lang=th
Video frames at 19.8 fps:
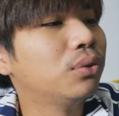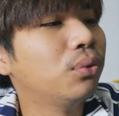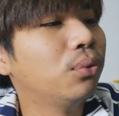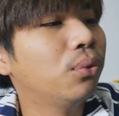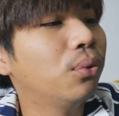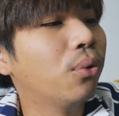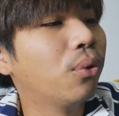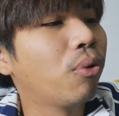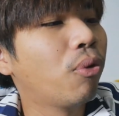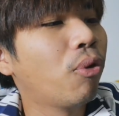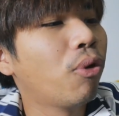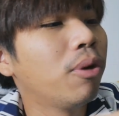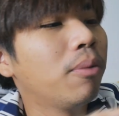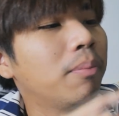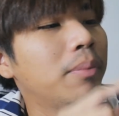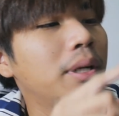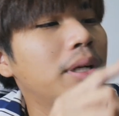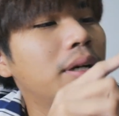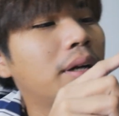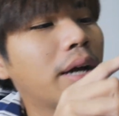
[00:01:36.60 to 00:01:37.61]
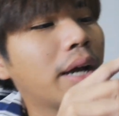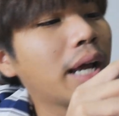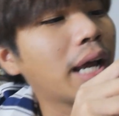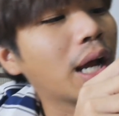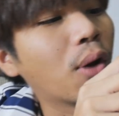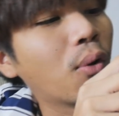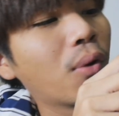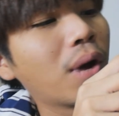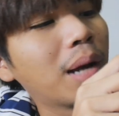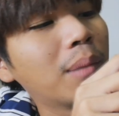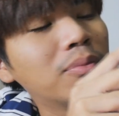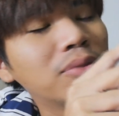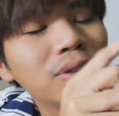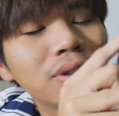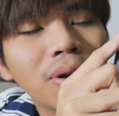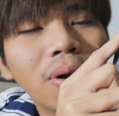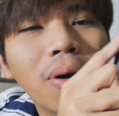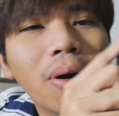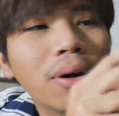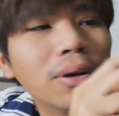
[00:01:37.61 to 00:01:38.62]
สู่ก้นบึ้งแห่งความส
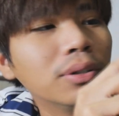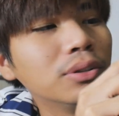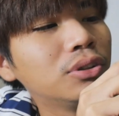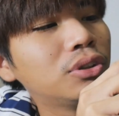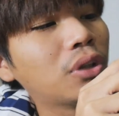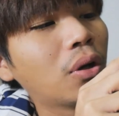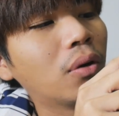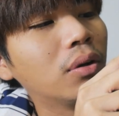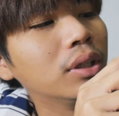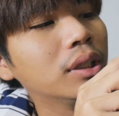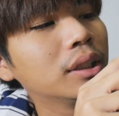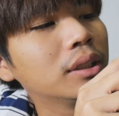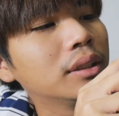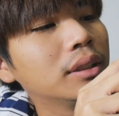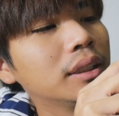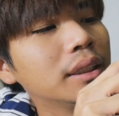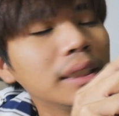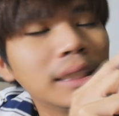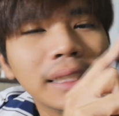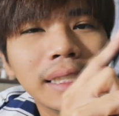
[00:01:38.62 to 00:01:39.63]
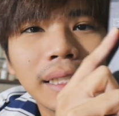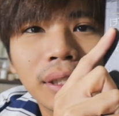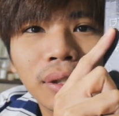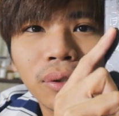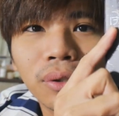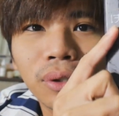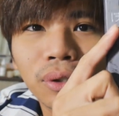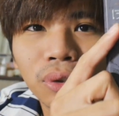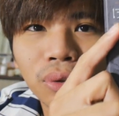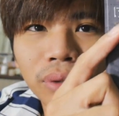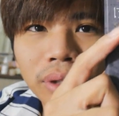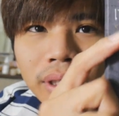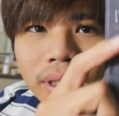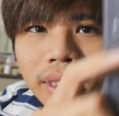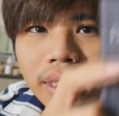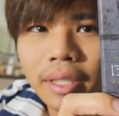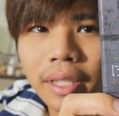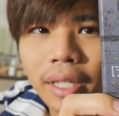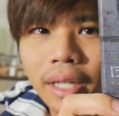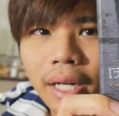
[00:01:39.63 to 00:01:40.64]
ยองเจาะลึกอิโตะจุน
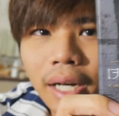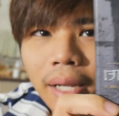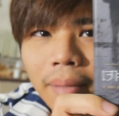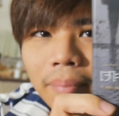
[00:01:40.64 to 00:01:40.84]
จินะค